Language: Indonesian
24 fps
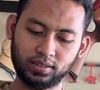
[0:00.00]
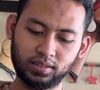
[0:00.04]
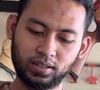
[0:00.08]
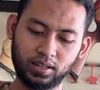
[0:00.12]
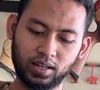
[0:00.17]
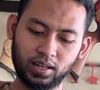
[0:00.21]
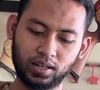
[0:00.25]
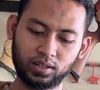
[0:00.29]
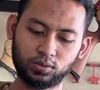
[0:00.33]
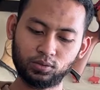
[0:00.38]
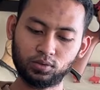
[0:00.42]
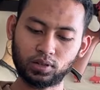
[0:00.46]

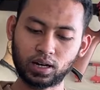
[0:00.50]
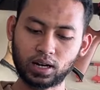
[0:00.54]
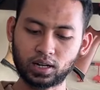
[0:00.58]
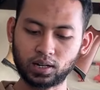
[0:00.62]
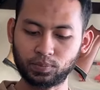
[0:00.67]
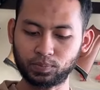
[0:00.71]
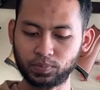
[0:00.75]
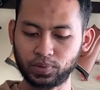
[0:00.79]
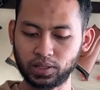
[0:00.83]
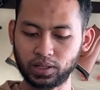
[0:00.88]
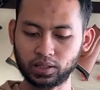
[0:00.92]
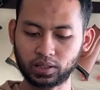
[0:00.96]
Nah, kurang
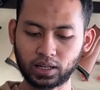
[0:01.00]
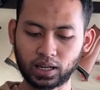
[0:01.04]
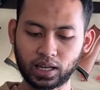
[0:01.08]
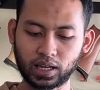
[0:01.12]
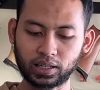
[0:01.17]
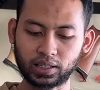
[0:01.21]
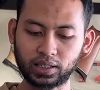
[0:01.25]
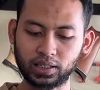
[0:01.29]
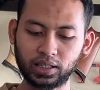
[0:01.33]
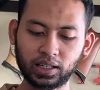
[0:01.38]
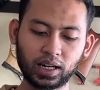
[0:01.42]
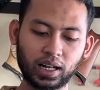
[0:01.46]
lebih
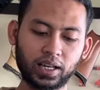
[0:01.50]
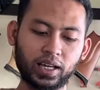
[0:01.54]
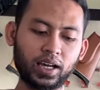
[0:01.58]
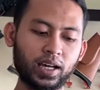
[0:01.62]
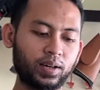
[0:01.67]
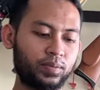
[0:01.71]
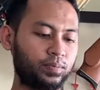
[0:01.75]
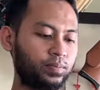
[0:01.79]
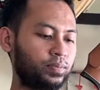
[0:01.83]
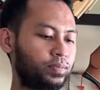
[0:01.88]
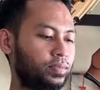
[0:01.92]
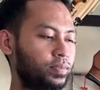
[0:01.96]
kayak gini lah
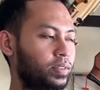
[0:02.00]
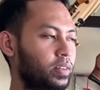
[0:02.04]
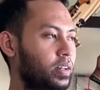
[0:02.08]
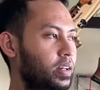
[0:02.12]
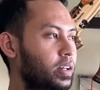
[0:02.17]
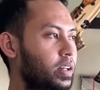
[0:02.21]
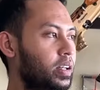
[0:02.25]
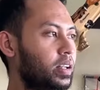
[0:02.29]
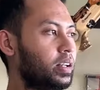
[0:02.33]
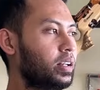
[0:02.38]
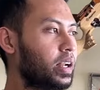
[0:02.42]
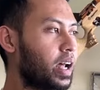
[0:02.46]
ya.
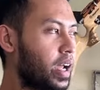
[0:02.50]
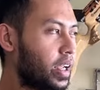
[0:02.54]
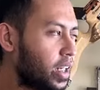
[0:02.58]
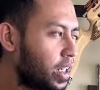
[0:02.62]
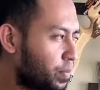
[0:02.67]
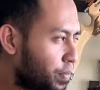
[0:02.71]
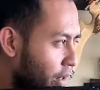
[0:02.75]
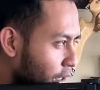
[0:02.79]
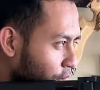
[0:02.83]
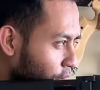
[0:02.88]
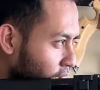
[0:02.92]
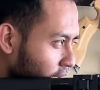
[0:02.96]
Nah, ini
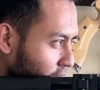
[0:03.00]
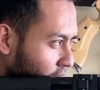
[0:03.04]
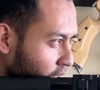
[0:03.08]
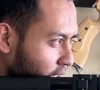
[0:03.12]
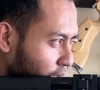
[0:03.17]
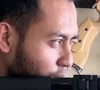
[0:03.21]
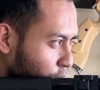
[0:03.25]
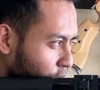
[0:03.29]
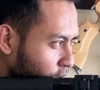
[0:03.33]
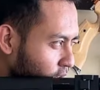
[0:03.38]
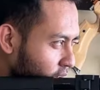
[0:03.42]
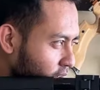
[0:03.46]
baru enak
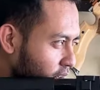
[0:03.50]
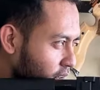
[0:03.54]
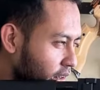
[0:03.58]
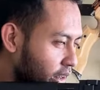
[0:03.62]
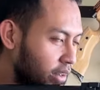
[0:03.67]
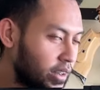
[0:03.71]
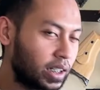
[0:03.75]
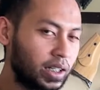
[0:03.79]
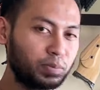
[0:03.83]
nih posisinya.